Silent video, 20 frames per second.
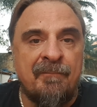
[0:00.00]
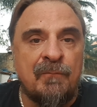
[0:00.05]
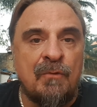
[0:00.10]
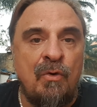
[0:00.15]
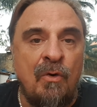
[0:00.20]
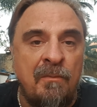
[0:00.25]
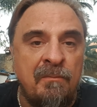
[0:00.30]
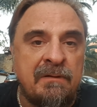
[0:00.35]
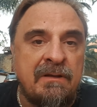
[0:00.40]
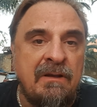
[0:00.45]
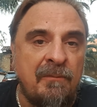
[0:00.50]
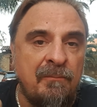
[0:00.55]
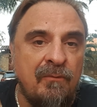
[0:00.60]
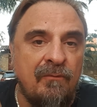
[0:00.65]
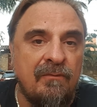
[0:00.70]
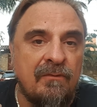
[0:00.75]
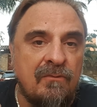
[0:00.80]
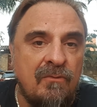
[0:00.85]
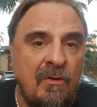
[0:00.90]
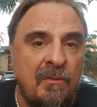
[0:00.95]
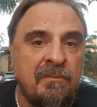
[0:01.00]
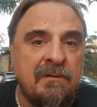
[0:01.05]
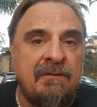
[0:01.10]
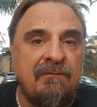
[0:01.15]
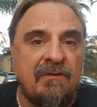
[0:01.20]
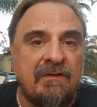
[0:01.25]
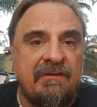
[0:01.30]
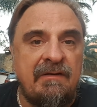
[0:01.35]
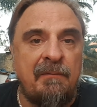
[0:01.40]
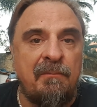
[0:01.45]
Como que, como que
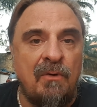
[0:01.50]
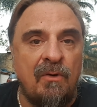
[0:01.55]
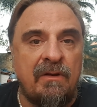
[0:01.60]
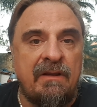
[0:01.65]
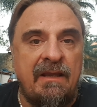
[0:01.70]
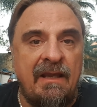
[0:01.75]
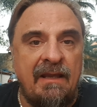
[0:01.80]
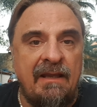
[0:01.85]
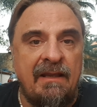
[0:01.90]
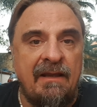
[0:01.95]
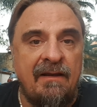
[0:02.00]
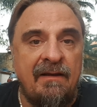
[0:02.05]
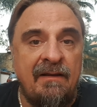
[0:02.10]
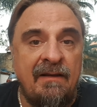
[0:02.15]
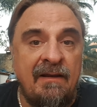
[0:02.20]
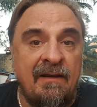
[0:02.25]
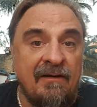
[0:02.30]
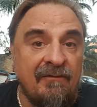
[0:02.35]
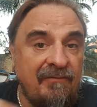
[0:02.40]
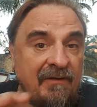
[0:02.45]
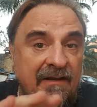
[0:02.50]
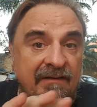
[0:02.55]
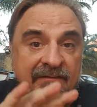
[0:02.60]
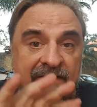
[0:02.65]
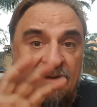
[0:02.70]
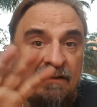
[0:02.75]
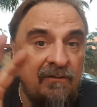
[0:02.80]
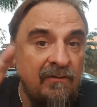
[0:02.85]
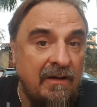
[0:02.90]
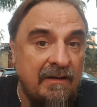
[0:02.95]
você bloqueia?
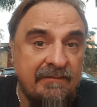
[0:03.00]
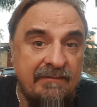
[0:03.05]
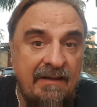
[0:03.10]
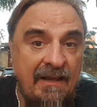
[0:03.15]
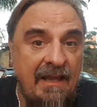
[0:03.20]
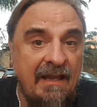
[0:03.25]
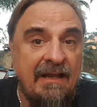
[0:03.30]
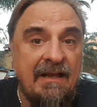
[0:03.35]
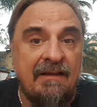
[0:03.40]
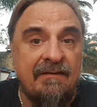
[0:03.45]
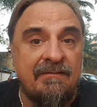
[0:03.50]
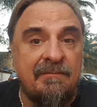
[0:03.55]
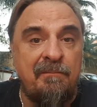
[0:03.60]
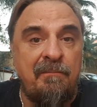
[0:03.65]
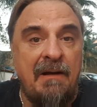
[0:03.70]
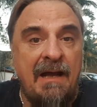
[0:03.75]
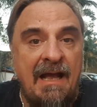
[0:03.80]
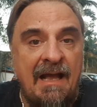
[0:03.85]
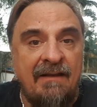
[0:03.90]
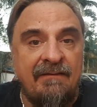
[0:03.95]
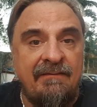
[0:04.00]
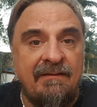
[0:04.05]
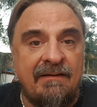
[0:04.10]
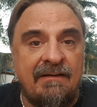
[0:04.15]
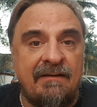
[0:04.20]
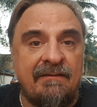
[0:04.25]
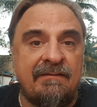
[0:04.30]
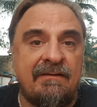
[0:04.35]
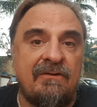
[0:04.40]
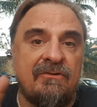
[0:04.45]
Fazendo as regras
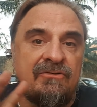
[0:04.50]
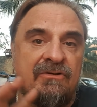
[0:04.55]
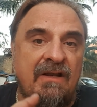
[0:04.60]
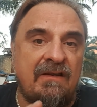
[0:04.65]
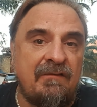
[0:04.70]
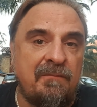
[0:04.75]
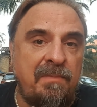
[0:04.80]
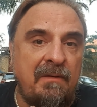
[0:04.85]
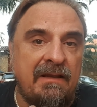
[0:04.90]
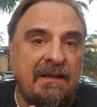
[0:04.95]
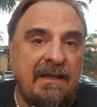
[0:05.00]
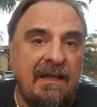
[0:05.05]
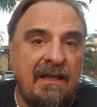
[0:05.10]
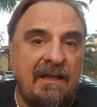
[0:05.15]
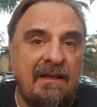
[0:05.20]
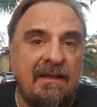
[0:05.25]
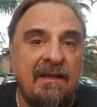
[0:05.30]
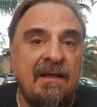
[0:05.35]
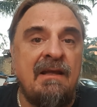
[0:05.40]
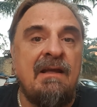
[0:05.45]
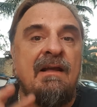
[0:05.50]
básicas que eu já expliquei.